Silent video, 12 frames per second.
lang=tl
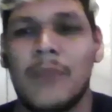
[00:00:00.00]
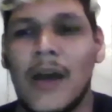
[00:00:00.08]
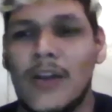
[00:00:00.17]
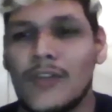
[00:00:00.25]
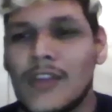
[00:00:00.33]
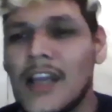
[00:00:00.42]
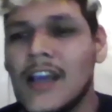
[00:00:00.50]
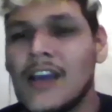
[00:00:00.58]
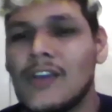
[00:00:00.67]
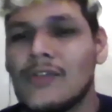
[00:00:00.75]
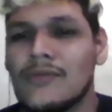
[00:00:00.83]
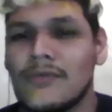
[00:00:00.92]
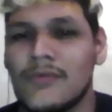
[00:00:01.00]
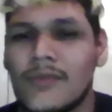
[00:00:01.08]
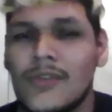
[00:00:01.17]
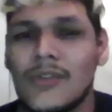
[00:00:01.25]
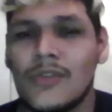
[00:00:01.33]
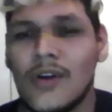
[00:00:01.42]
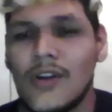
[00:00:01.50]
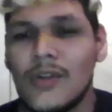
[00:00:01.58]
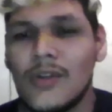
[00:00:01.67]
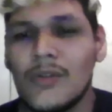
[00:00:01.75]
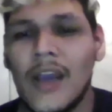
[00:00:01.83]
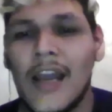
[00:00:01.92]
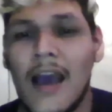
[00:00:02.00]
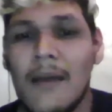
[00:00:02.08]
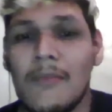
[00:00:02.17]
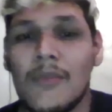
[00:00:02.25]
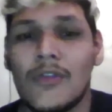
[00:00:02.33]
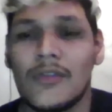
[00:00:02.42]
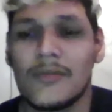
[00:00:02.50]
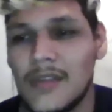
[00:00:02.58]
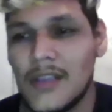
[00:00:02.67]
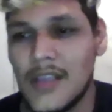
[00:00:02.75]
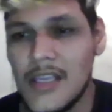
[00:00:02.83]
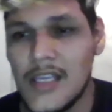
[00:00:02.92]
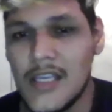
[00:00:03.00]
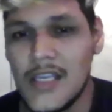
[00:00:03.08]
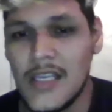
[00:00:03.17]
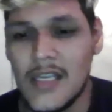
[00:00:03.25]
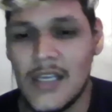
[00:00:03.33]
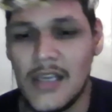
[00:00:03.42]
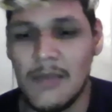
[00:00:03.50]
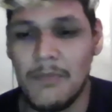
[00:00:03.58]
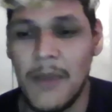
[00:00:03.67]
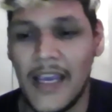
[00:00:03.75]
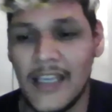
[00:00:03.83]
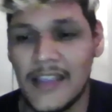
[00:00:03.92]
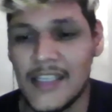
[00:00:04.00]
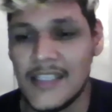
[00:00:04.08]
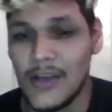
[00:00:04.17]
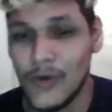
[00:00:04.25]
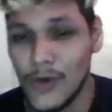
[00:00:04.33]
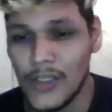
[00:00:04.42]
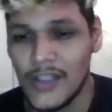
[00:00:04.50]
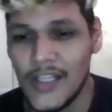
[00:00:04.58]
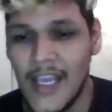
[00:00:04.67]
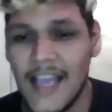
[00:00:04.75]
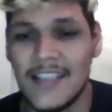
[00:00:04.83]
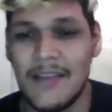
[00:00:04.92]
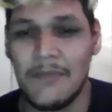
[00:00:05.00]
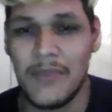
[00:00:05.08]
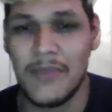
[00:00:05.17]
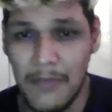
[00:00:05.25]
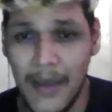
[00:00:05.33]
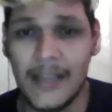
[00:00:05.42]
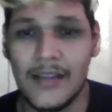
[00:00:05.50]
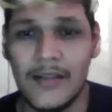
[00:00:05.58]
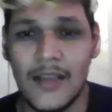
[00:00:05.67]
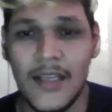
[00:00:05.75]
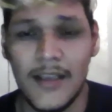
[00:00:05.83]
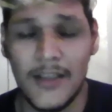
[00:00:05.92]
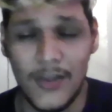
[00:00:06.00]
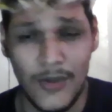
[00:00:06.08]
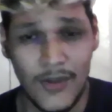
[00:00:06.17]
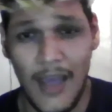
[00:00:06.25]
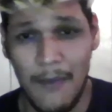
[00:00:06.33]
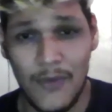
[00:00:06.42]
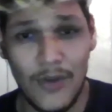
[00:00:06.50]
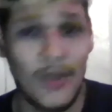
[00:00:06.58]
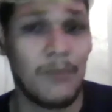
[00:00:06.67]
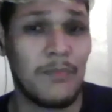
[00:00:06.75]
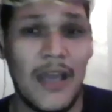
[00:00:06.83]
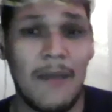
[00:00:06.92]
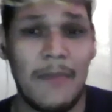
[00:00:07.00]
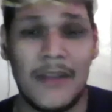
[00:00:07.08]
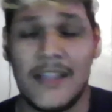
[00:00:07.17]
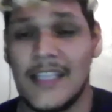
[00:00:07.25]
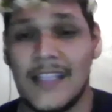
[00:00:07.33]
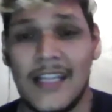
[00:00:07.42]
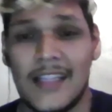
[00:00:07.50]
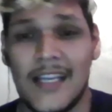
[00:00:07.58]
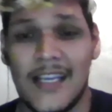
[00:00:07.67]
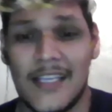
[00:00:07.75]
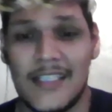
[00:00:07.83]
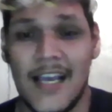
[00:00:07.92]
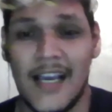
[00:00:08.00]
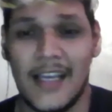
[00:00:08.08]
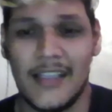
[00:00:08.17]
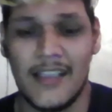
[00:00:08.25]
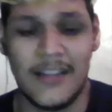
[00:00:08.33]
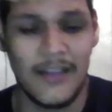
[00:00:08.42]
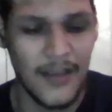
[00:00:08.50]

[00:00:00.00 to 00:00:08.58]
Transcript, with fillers: paano talaga yung, kung ano yung kailangan mong ipakita sa court as a big man. Yun, da, yun ang pinapatrain nila talaga sa akin. And